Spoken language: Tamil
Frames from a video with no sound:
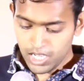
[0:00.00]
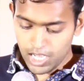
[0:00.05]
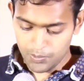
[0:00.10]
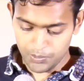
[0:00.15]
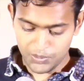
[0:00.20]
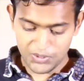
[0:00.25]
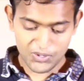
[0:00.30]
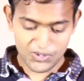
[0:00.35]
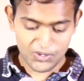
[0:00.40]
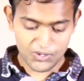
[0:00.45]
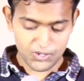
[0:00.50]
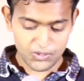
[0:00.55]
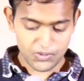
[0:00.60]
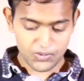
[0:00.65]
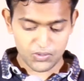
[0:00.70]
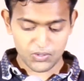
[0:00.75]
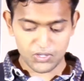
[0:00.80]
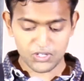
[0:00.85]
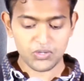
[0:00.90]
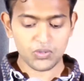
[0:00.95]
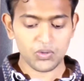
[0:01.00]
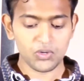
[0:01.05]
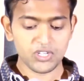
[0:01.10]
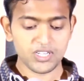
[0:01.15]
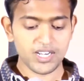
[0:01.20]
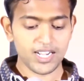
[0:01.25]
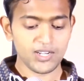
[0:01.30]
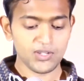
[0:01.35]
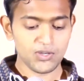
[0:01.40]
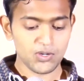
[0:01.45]
அப்போது ஒரு ஒரு
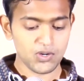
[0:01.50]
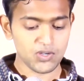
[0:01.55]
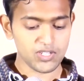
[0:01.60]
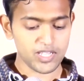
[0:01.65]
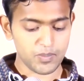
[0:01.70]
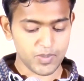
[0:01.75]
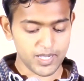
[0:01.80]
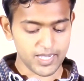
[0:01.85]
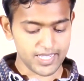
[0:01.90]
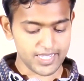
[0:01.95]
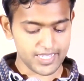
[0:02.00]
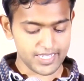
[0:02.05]
நாளும் நம்ம